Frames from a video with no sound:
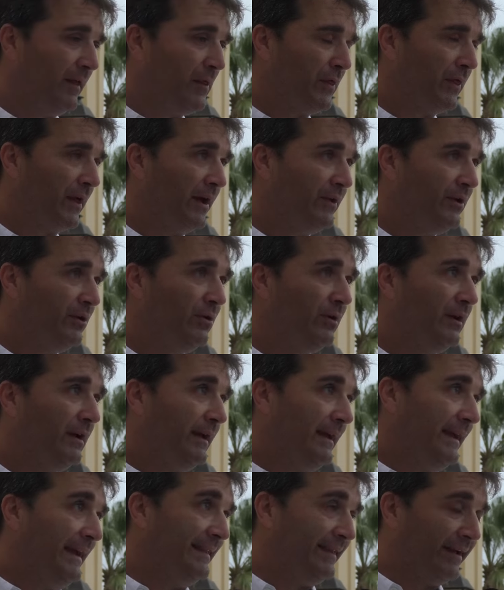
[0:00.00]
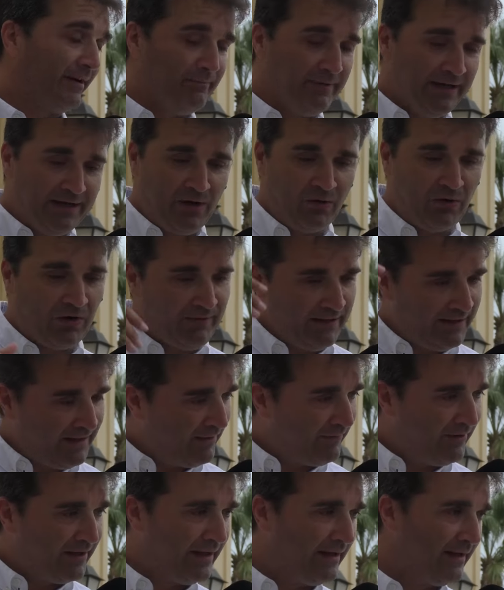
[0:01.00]
ensayo y termina una vez que
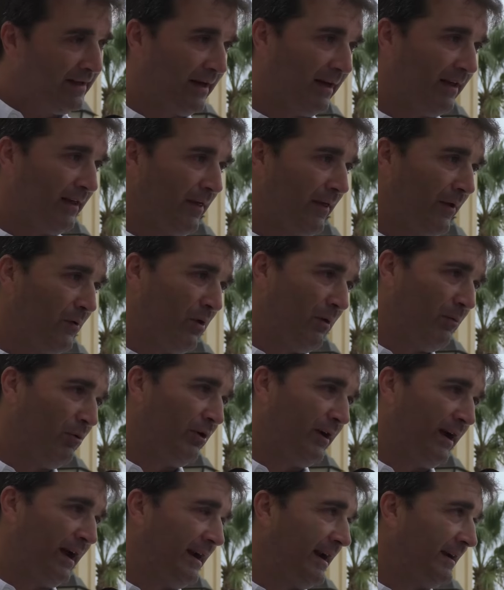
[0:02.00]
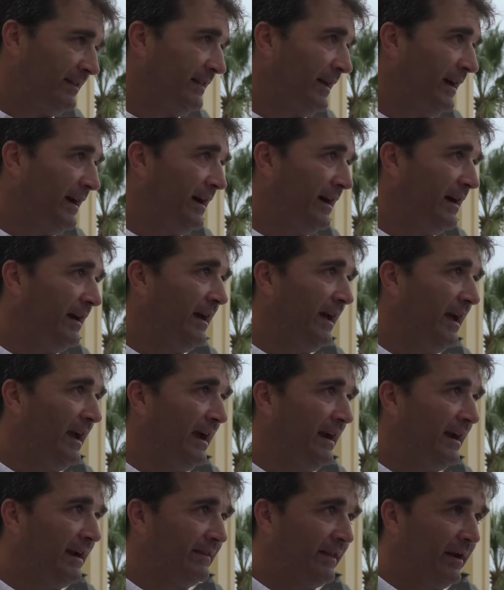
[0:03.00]
la Virgen quede de nuevo en el altar,
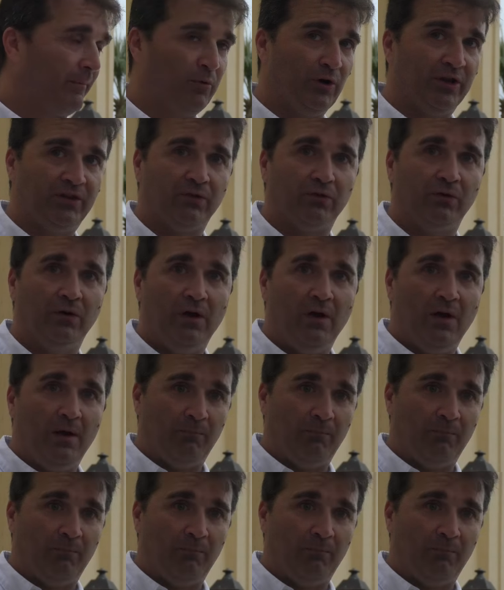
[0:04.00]
en el altar puesto,